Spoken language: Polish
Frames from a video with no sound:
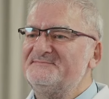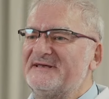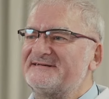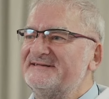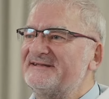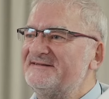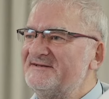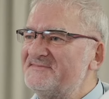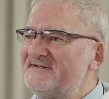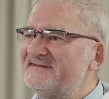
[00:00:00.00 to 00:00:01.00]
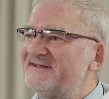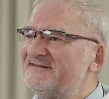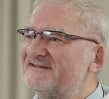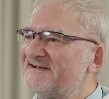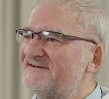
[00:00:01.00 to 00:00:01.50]
śmiesznych to nie pamiętam,
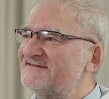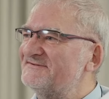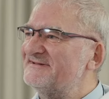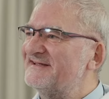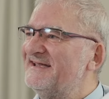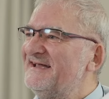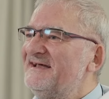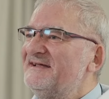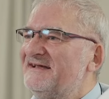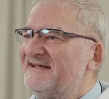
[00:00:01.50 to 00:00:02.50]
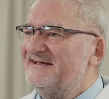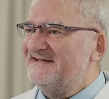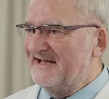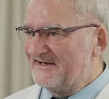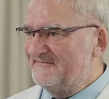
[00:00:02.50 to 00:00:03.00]
dlatego że tutaj,
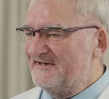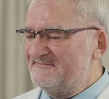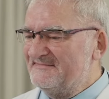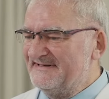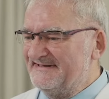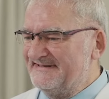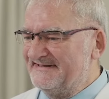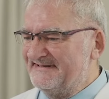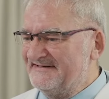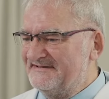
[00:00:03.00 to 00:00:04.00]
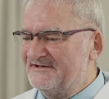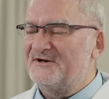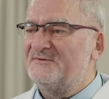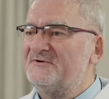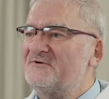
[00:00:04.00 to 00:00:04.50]
e, jak wiem, e,
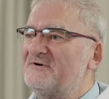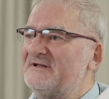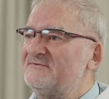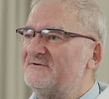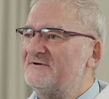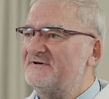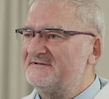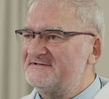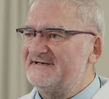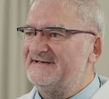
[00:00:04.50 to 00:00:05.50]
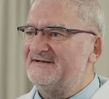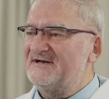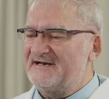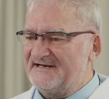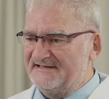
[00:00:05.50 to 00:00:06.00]
choroby układu krążenia
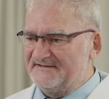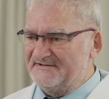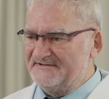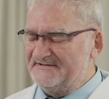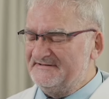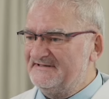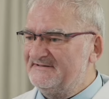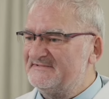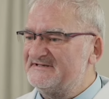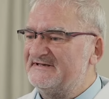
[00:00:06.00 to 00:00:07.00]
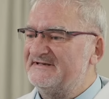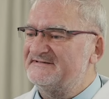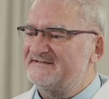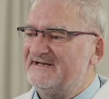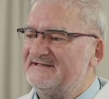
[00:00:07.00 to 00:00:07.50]
charakteryzują się tym, że
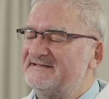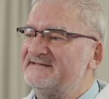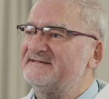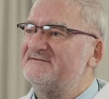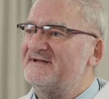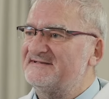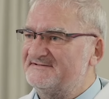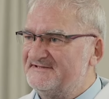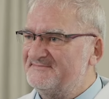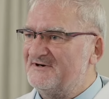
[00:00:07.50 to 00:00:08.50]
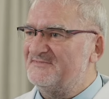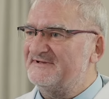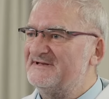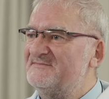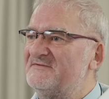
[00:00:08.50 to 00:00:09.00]
trzeba decyzje bardzo szybko
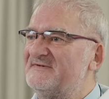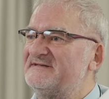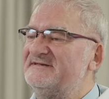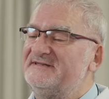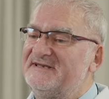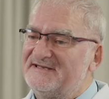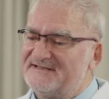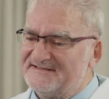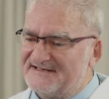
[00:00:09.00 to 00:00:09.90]
podejmować i nie jeden